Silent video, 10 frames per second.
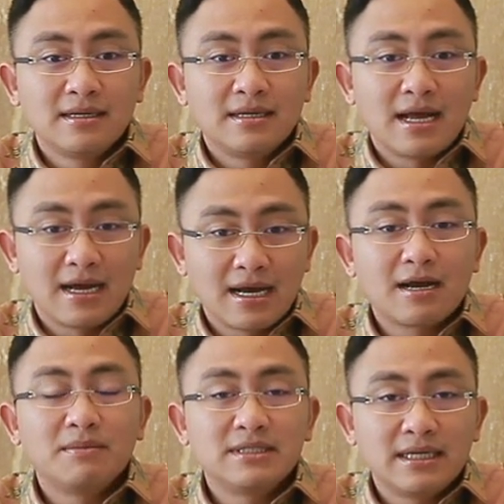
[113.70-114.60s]
Angka
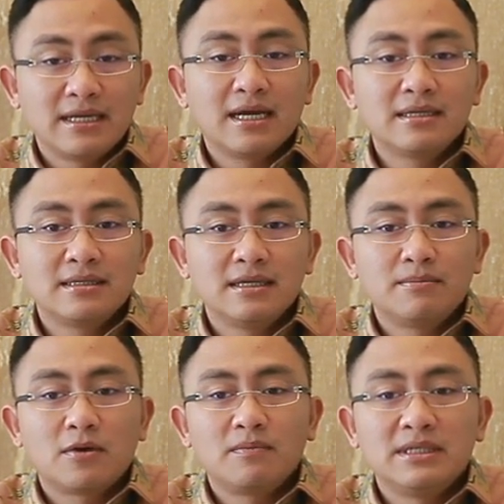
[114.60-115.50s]
kemiskinan di
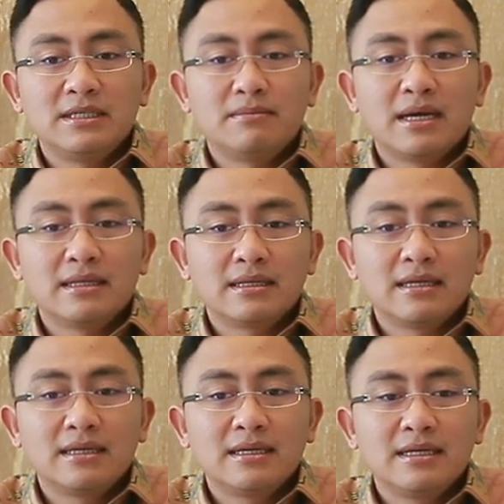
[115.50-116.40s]
Provinsi Banten